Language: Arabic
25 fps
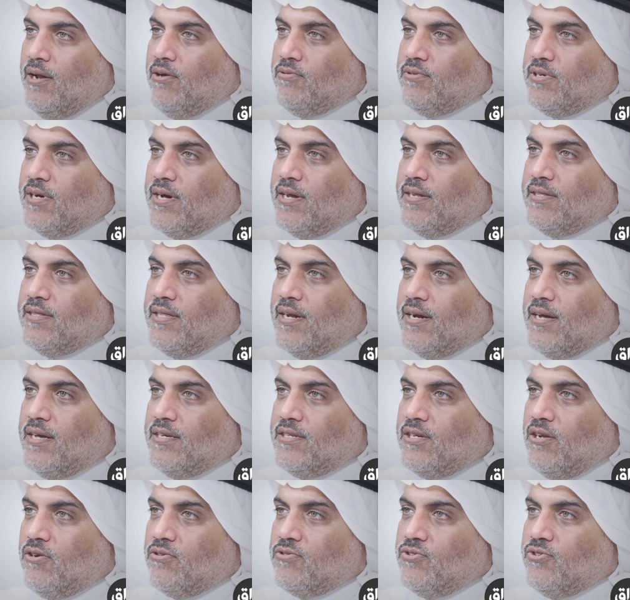لو
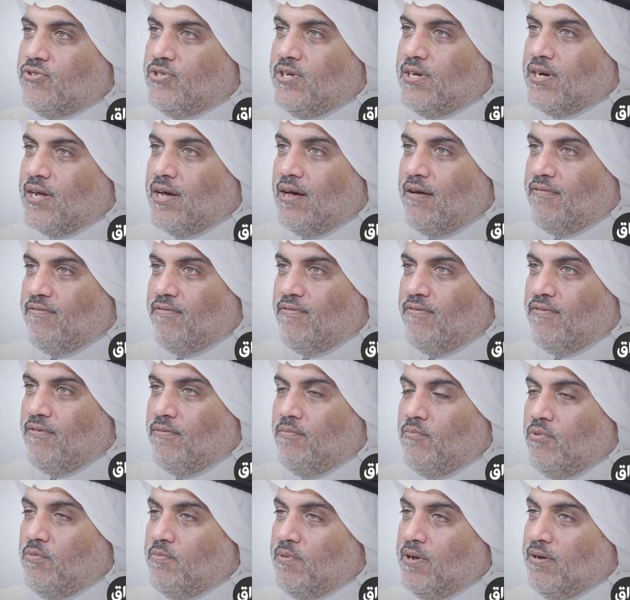تركيز الأكسجين خف
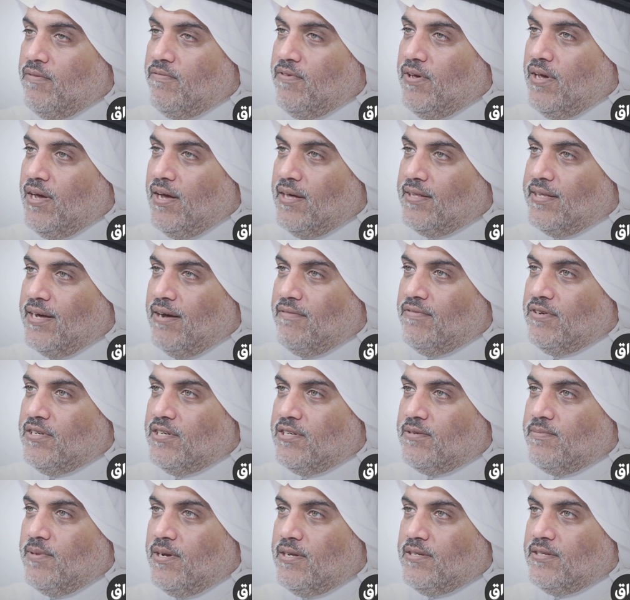ممكن في أعضاء في
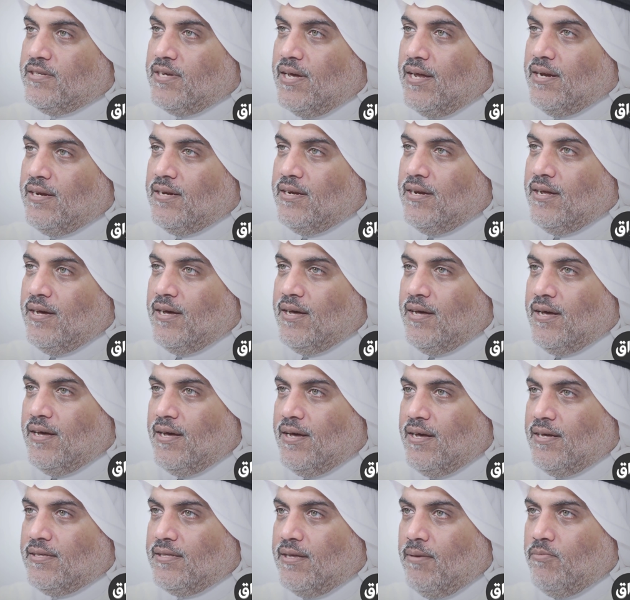جسم الإنسان
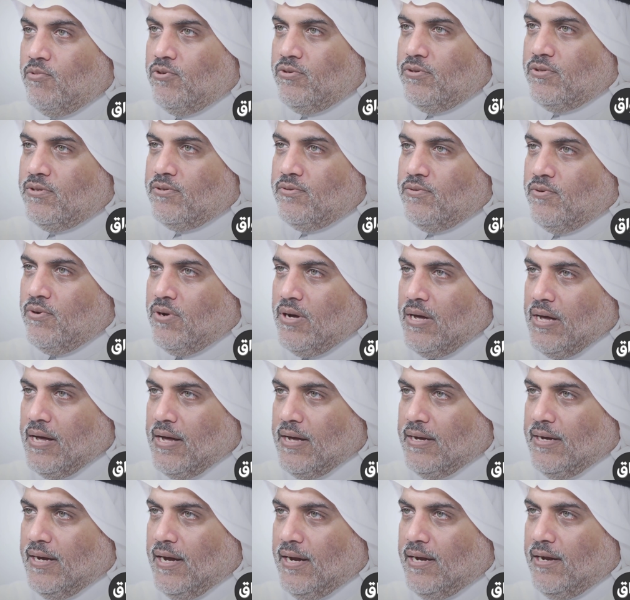آه، تموت
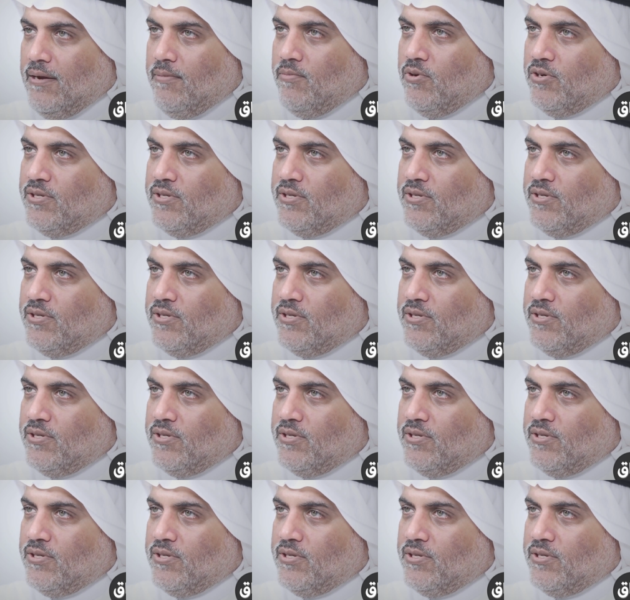يعني